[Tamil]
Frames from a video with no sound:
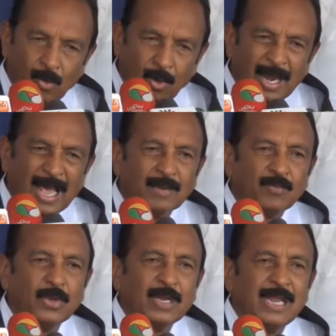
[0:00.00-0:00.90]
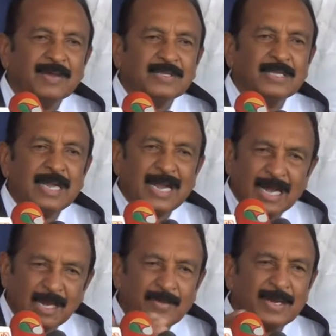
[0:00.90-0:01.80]
கோலாலம்பூரிலே வந்து
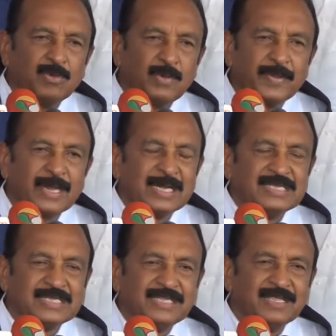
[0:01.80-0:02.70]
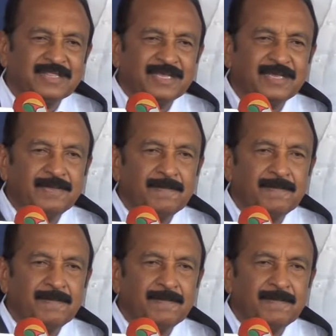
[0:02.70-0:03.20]
நாடாளுமன்ற உறுப்பினர்களை சந்தித்து